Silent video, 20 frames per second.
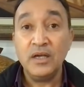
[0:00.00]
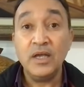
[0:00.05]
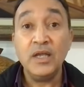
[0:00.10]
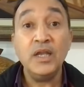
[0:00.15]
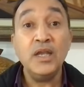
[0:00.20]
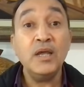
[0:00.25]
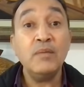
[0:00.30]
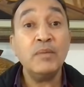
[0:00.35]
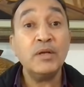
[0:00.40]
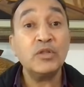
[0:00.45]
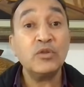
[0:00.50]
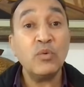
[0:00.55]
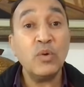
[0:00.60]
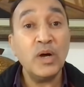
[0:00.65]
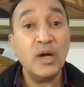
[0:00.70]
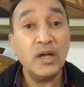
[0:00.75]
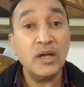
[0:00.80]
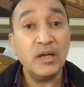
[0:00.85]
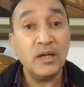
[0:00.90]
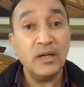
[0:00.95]
انما
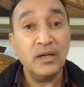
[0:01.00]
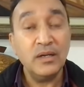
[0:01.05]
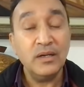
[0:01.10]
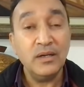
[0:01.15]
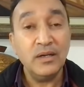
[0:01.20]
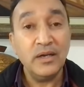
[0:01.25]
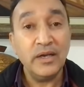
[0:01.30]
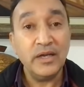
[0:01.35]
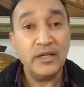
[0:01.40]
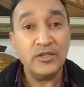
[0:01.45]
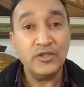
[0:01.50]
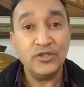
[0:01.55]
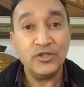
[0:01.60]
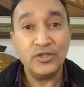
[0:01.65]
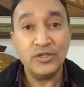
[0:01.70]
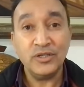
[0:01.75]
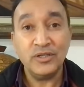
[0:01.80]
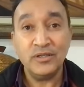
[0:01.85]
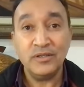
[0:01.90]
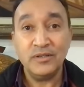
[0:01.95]
طوال
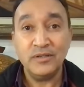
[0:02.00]
هادشي